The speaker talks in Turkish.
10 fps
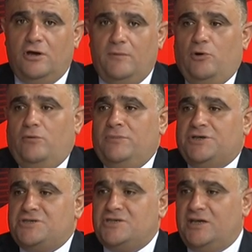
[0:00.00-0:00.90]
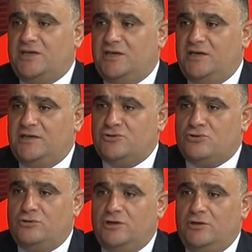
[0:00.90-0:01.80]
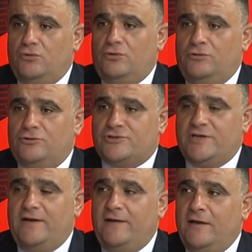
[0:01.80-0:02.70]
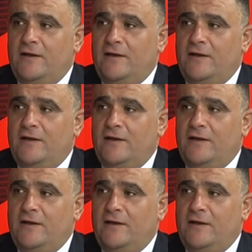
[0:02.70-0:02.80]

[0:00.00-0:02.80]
Ama 15. dakikadan sonra ne oluyorsa